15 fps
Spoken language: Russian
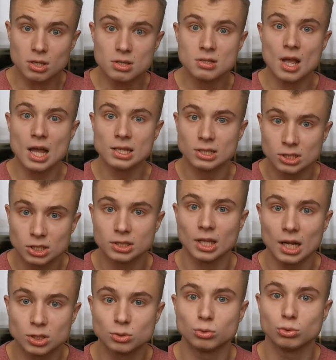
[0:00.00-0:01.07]
И надо же
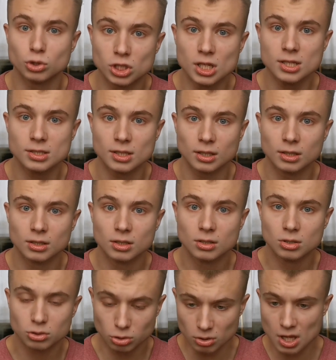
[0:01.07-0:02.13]
так случиться,
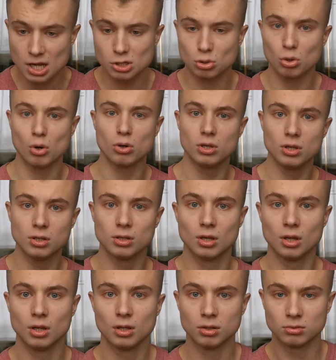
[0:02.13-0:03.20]
что наш Гоги,
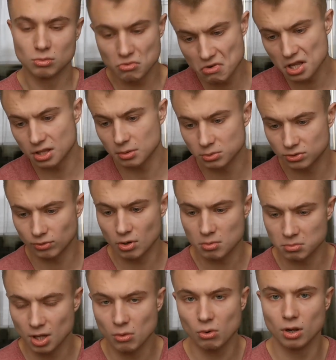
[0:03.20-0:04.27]
ну, в этом
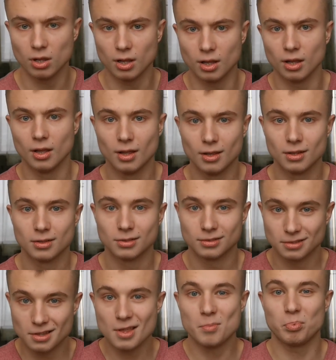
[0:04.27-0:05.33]
своем довольно
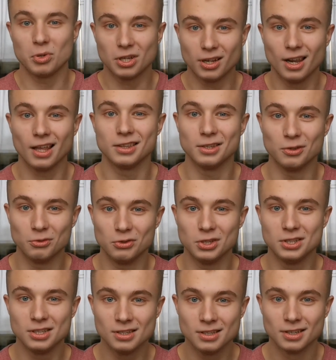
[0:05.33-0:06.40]
неприглядном
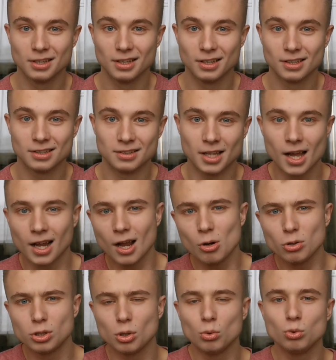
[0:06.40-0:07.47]
виде на
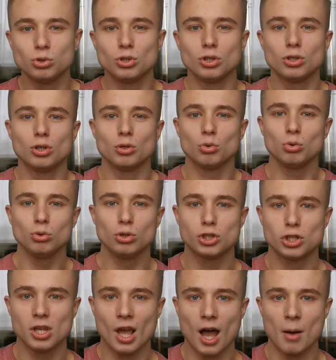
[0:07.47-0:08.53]
какой-то узенькой
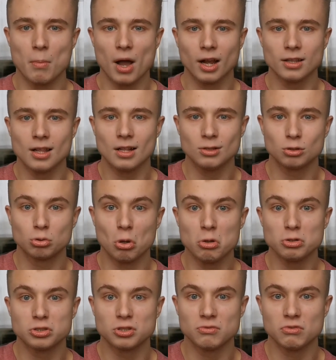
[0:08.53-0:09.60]
улочке обогнал
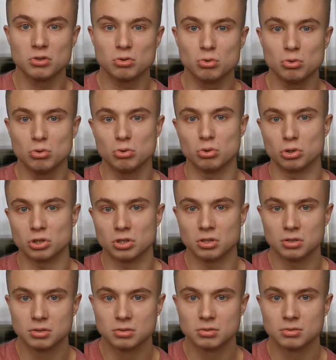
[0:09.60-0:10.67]
толстого гугуши,
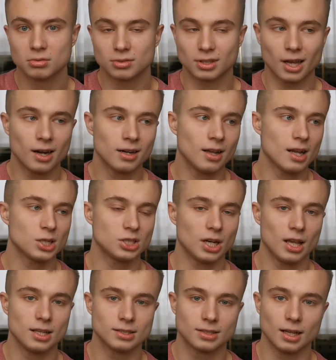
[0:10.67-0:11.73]

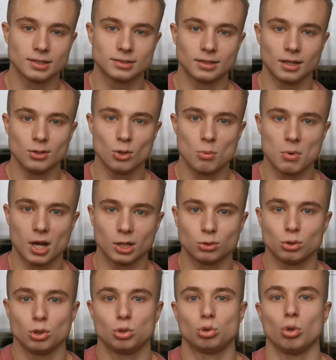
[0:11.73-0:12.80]
торгажа из гастронома,
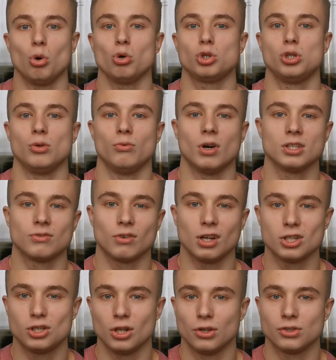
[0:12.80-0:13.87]
который тоже
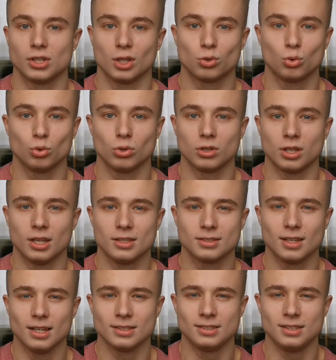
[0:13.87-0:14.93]
возвращался откуда-то
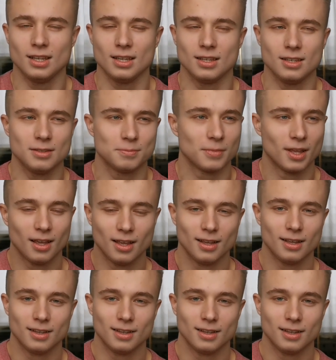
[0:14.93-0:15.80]
из гостей и,